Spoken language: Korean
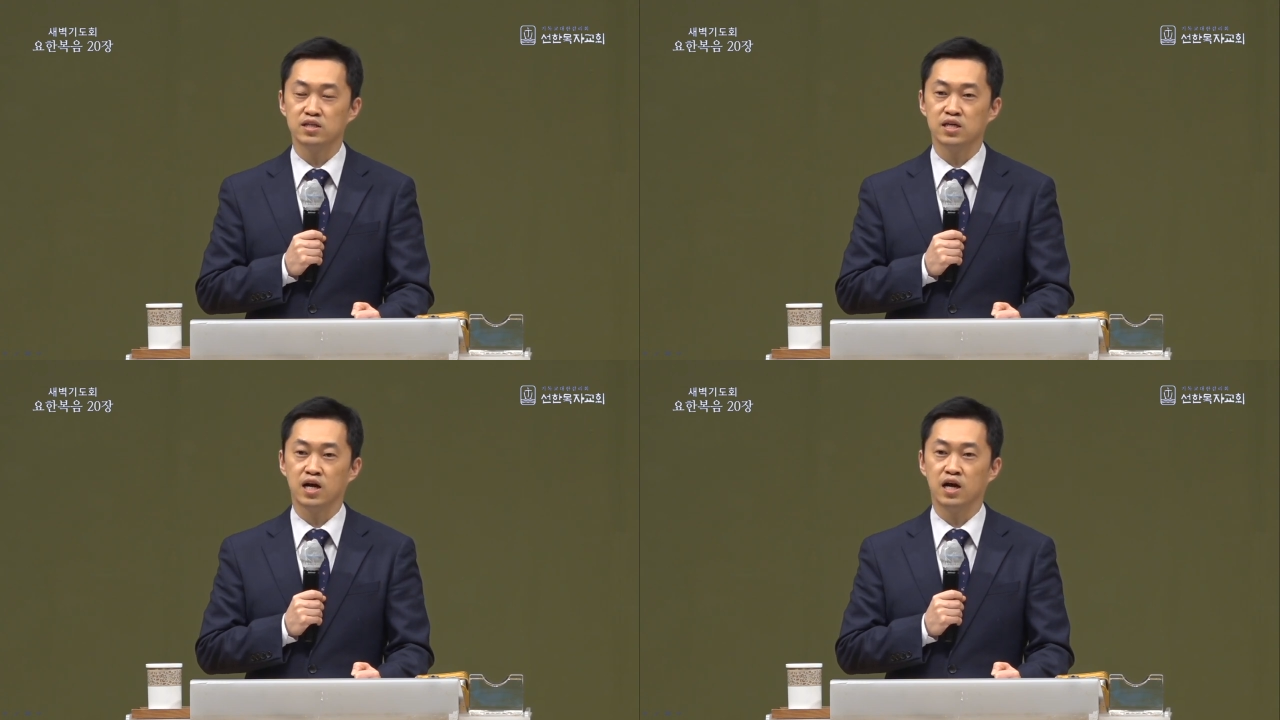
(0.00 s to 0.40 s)

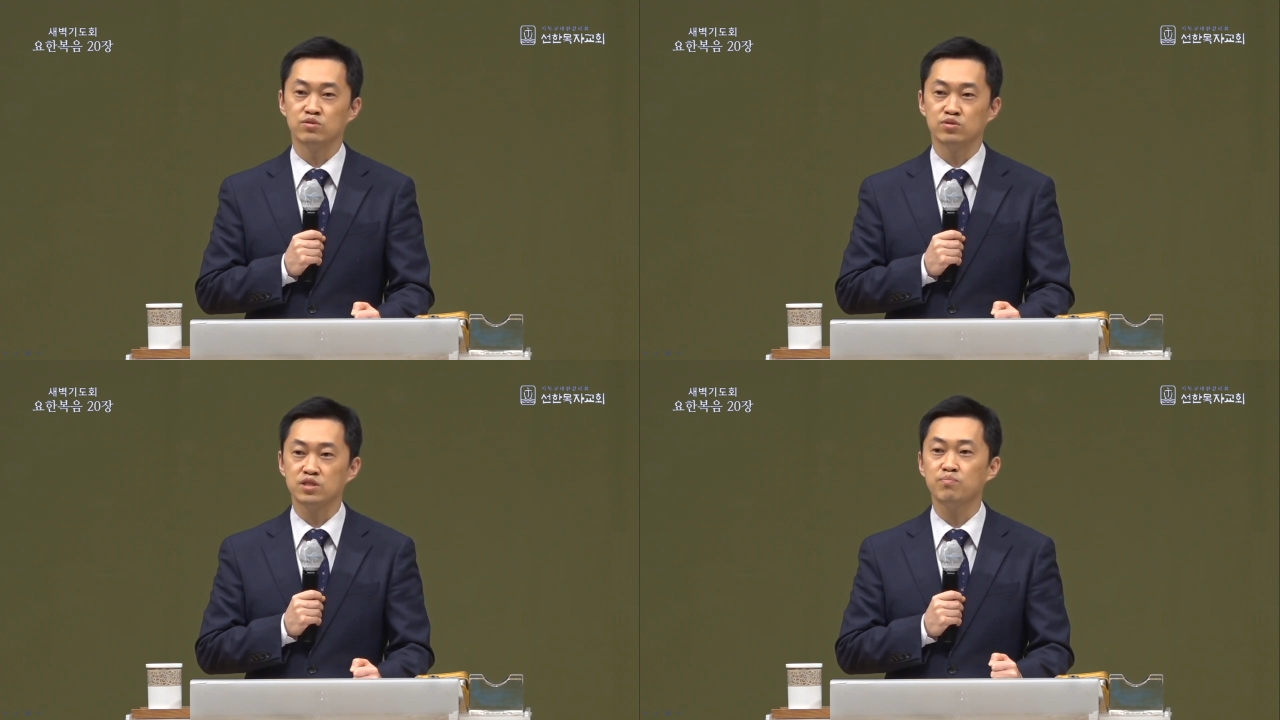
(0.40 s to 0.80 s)
제가
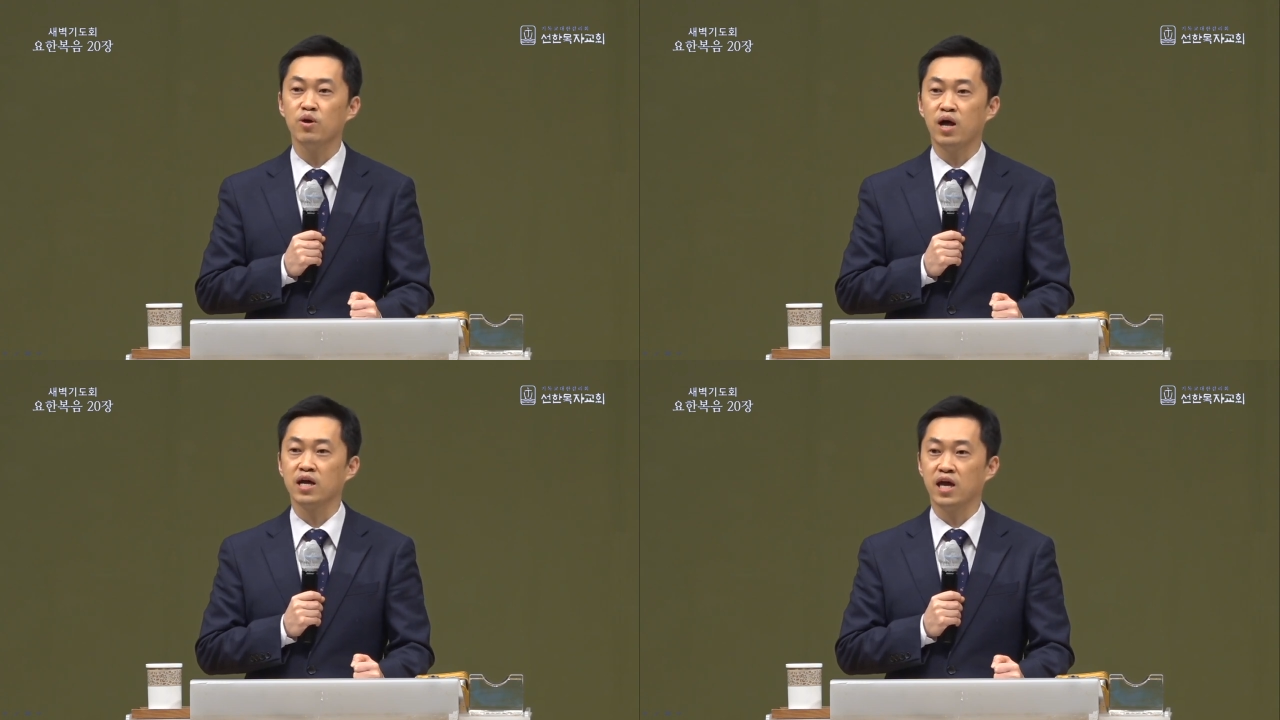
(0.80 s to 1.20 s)
아주
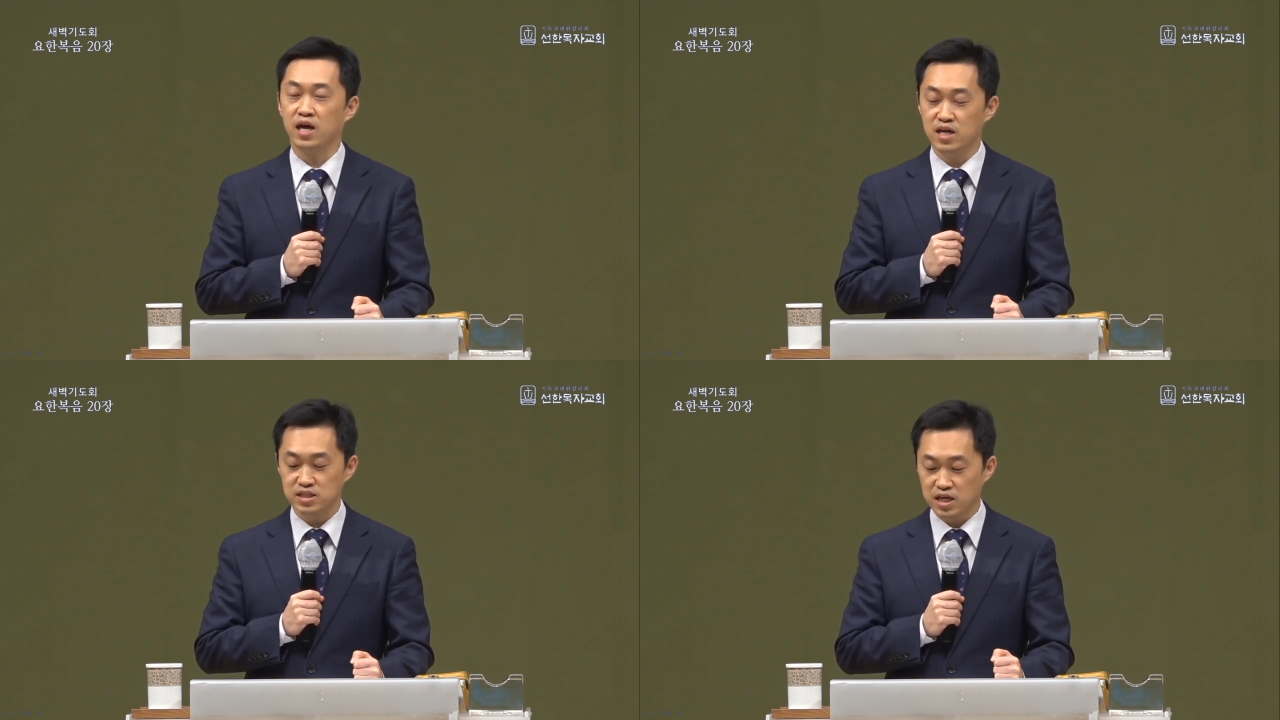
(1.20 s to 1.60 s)

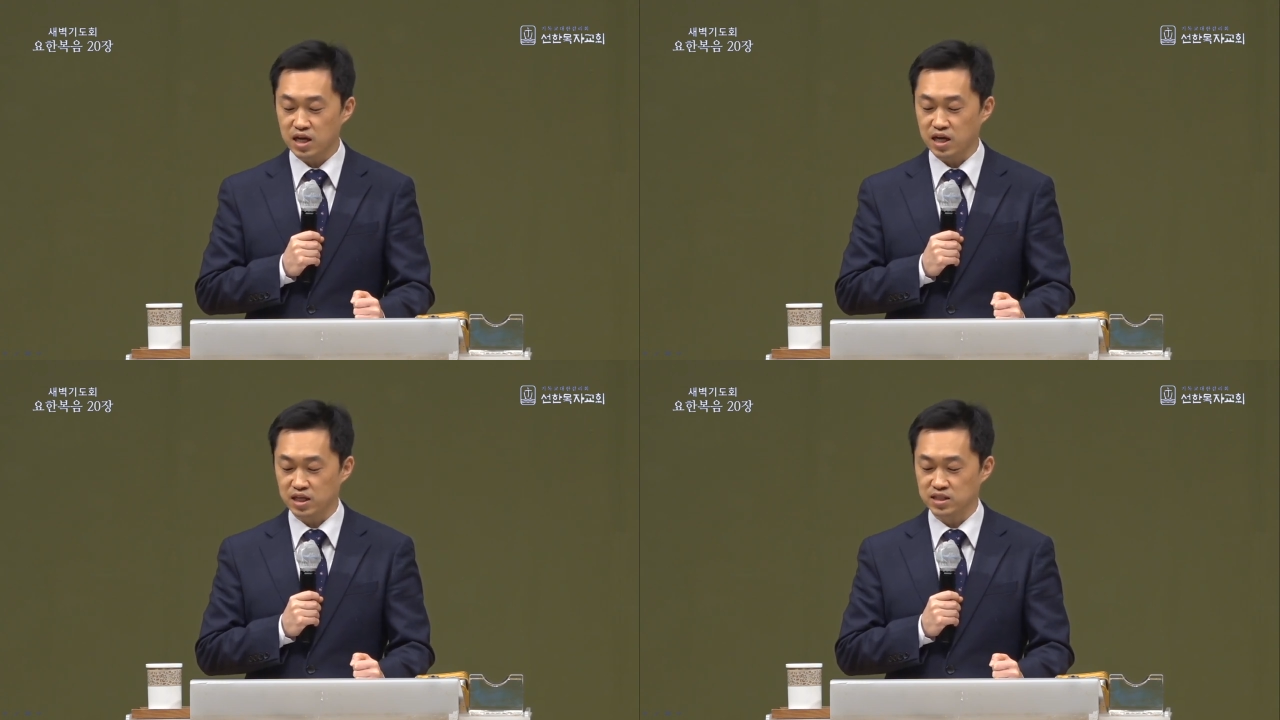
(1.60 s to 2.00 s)
특별하게
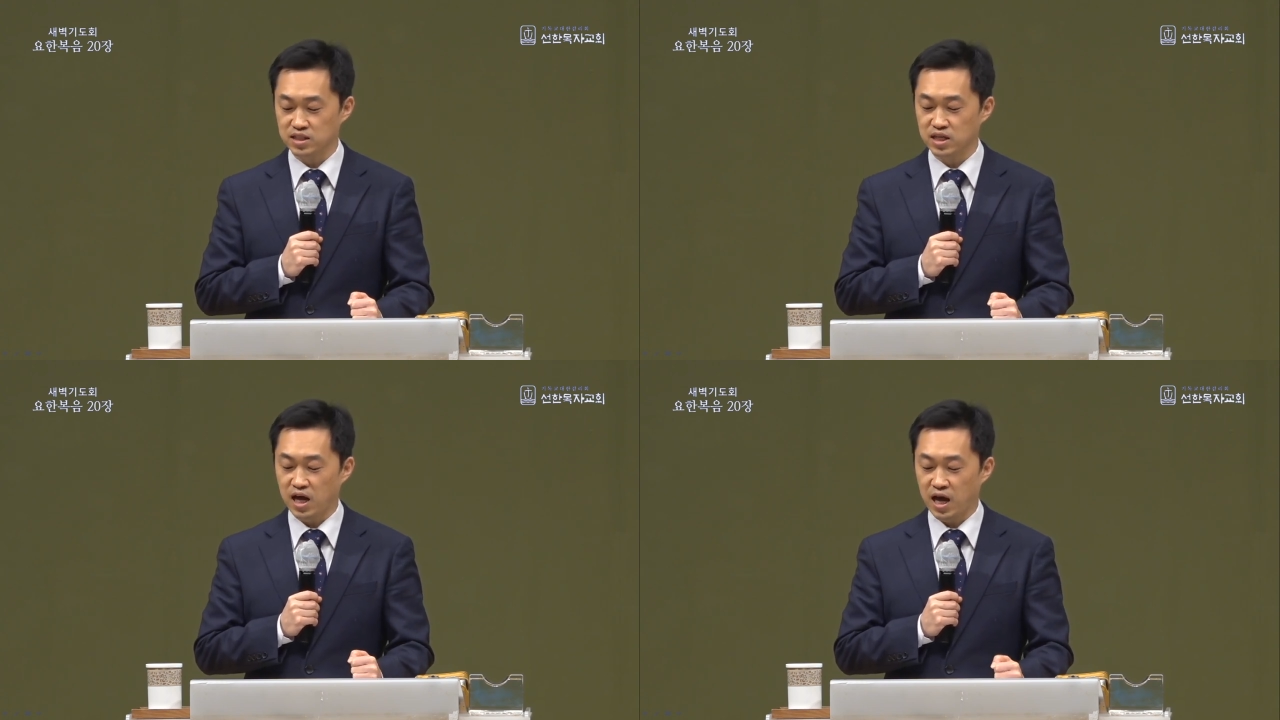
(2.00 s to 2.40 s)

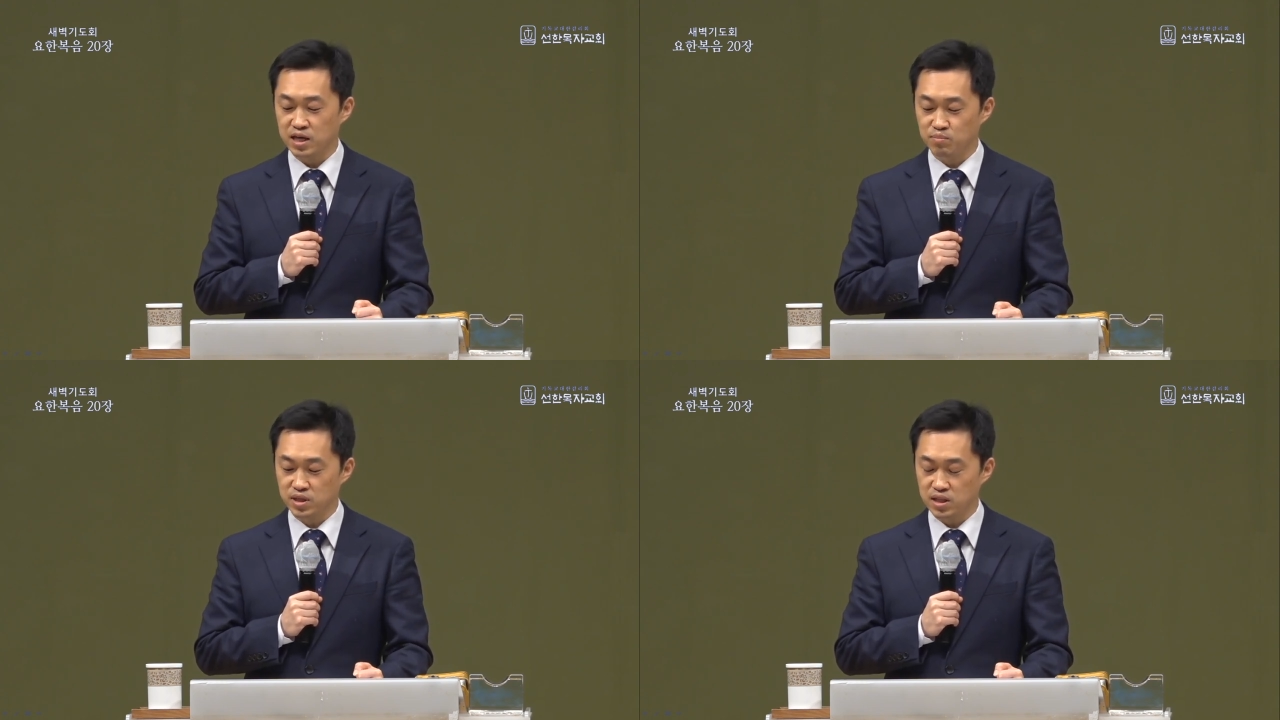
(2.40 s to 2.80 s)
생각하는
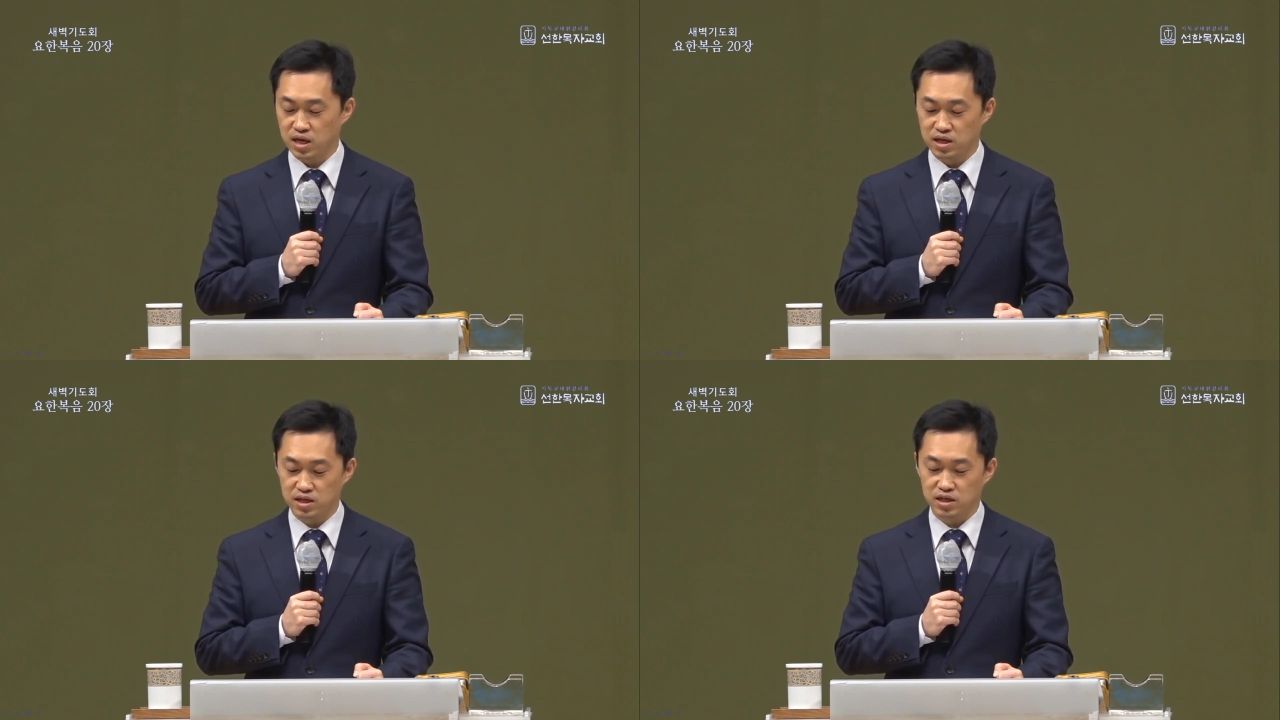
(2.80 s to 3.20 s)
아이입니다.